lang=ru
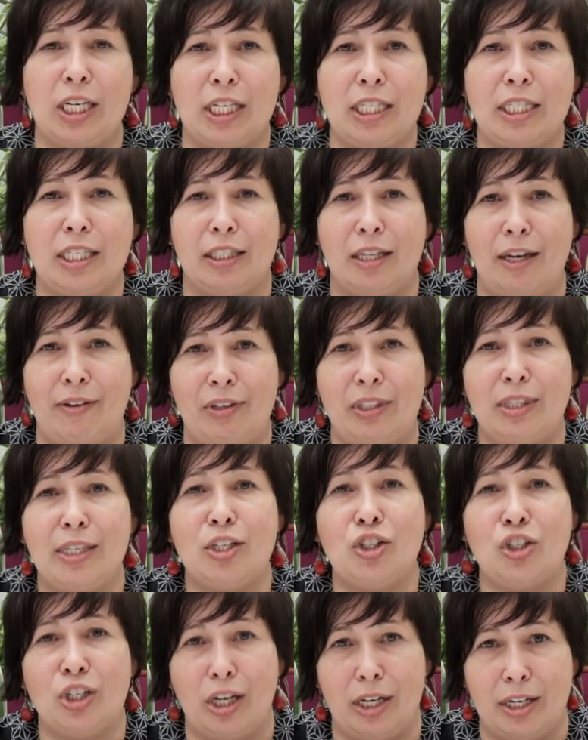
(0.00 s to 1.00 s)
есть
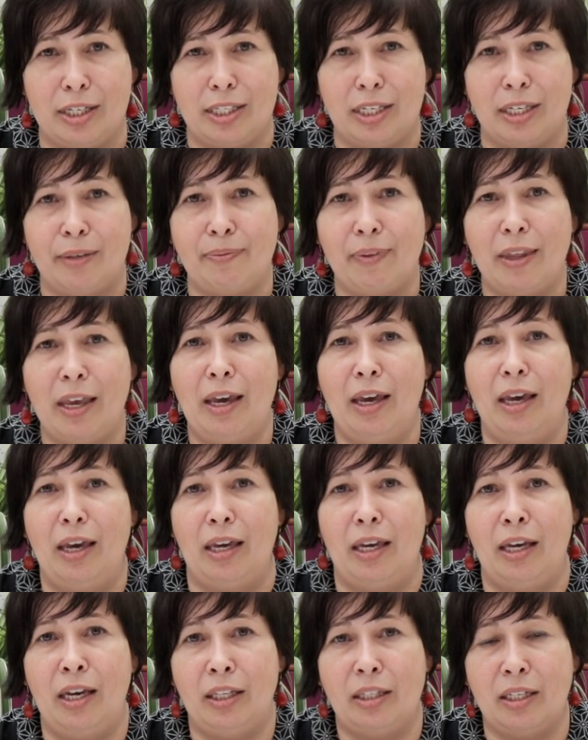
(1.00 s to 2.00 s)
ядовитые железы,
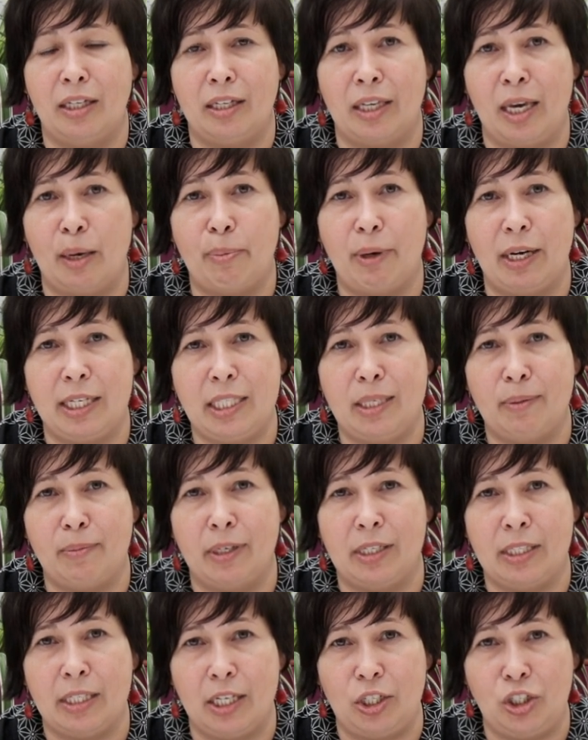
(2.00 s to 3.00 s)
и это
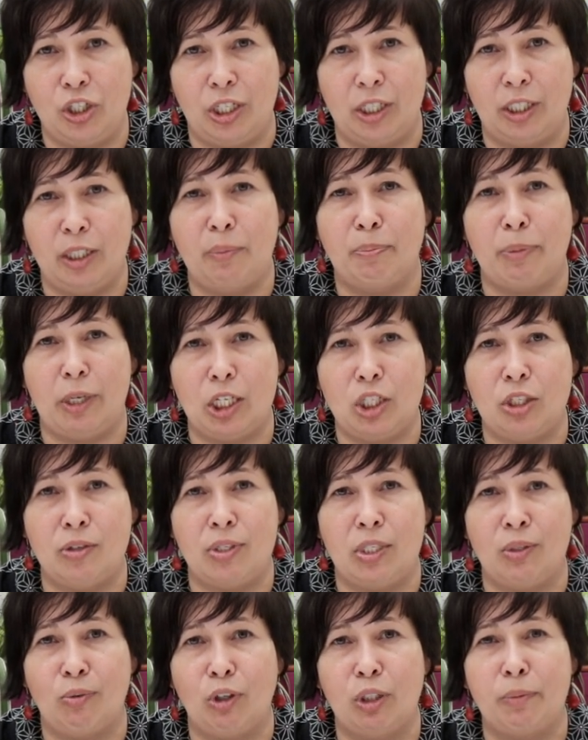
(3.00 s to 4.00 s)
необходимая защита, прежде
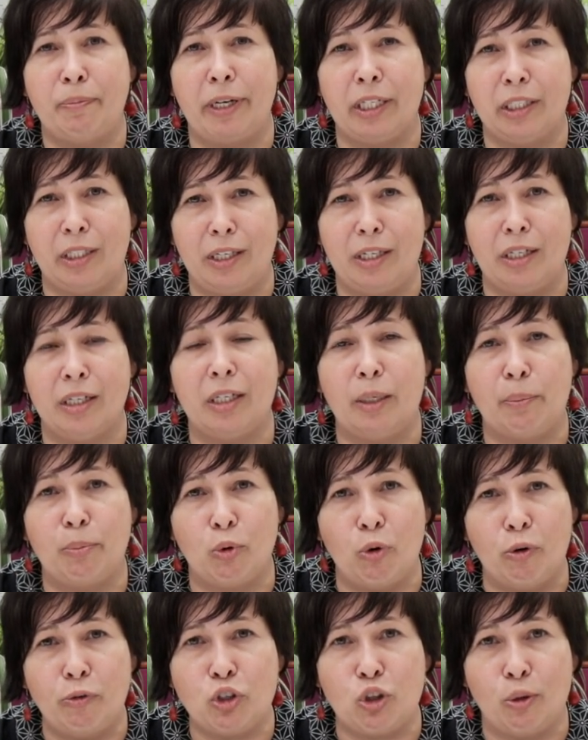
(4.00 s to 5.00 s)
всего от бактерий и
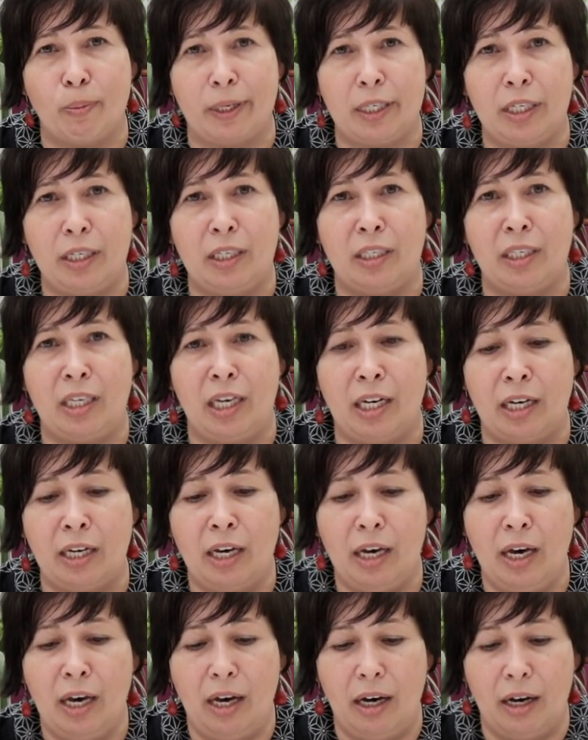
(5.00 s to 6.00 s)
грибков, чтобы они не
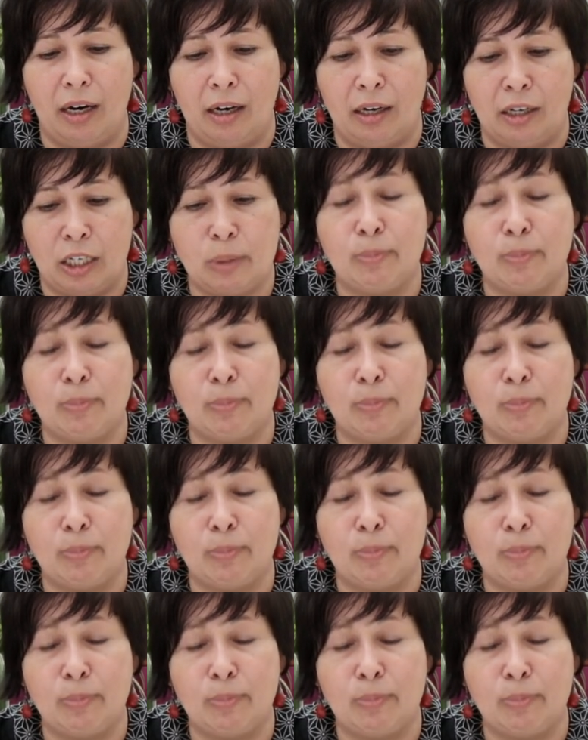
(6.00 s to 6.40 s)
а,